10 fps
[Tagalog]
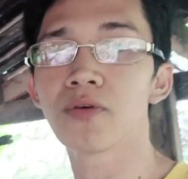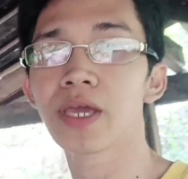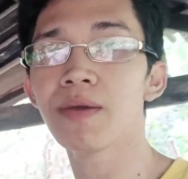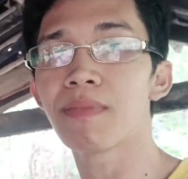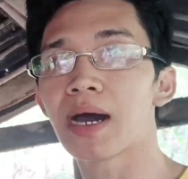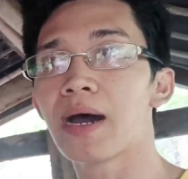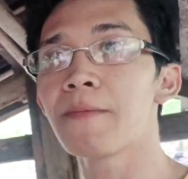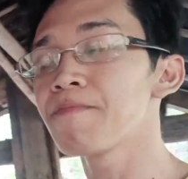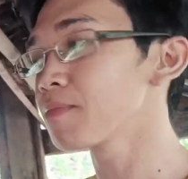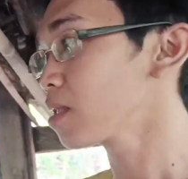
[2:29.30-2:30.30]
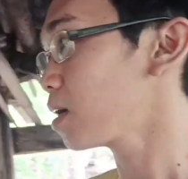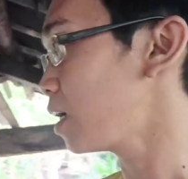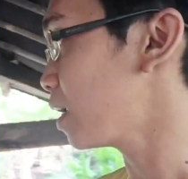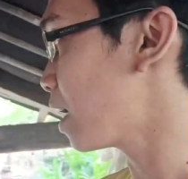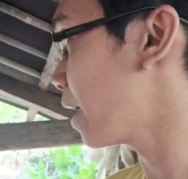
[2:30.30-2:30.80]
yung iba,
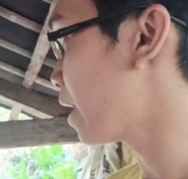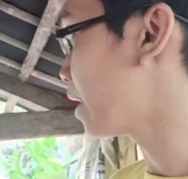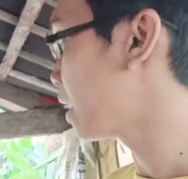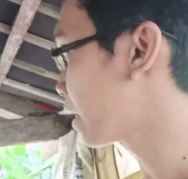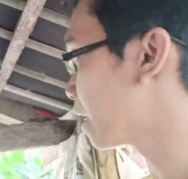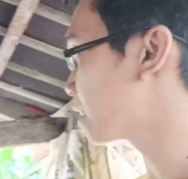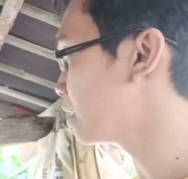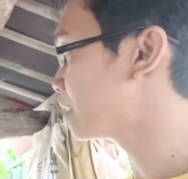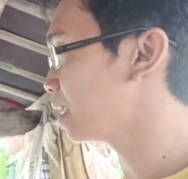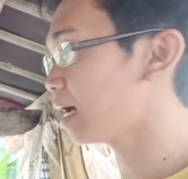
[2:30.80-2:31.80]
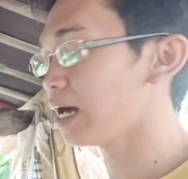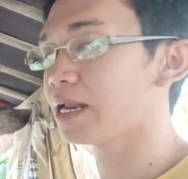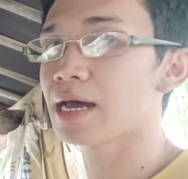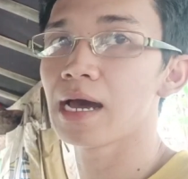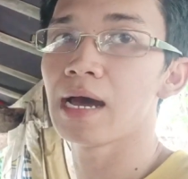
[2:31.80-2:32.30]
hinahayaan lang natin
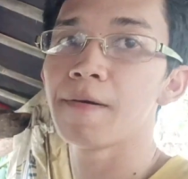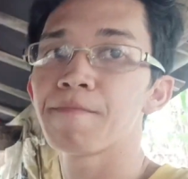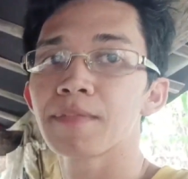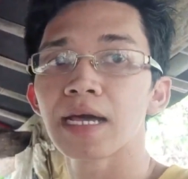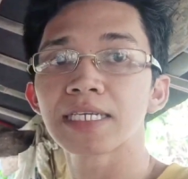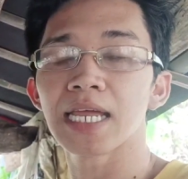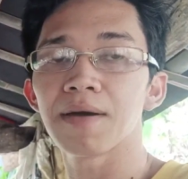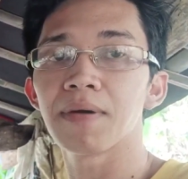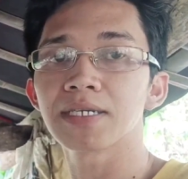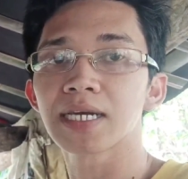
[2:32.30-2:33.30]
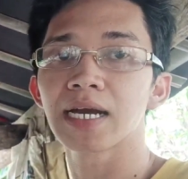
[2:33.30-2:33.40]
sila na nasa labas.